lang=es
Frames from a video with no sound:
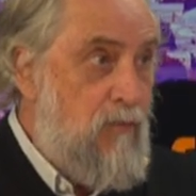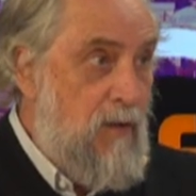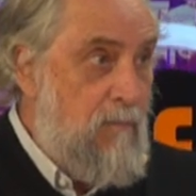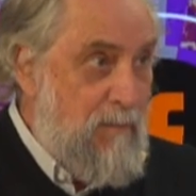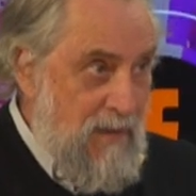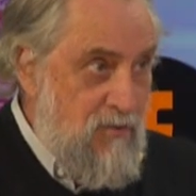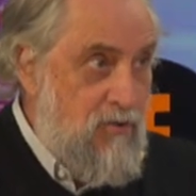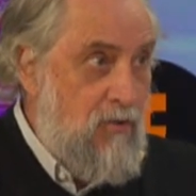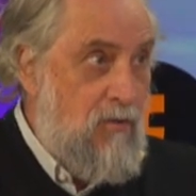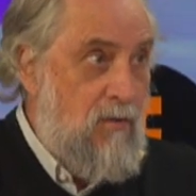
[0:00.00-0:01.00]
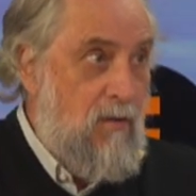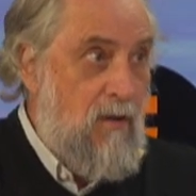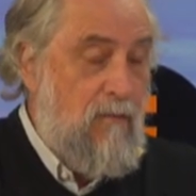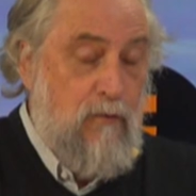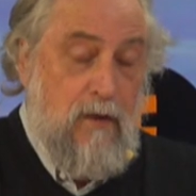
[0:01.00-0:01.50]
Fue prisión,
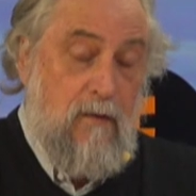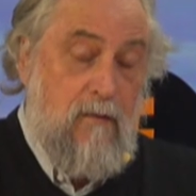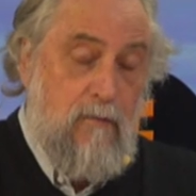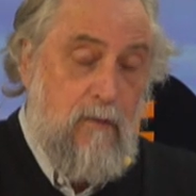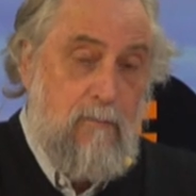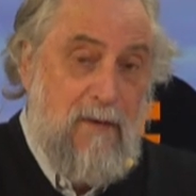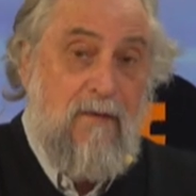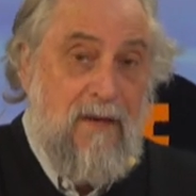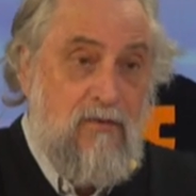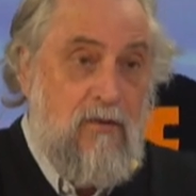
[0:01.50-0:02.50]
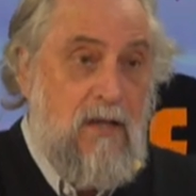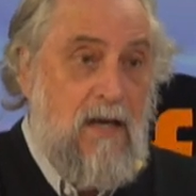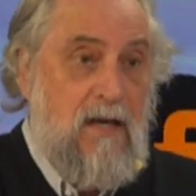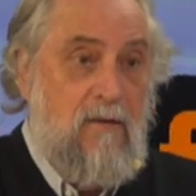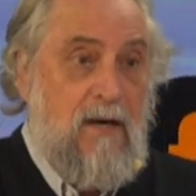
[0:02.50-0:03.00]
fue, fue privación de
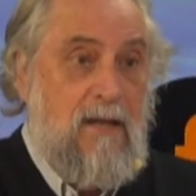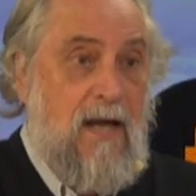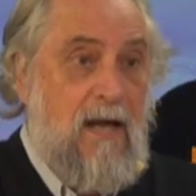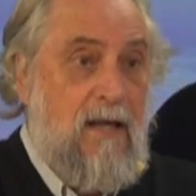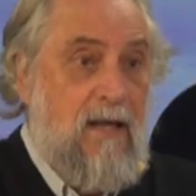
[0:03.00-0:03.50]
la libertad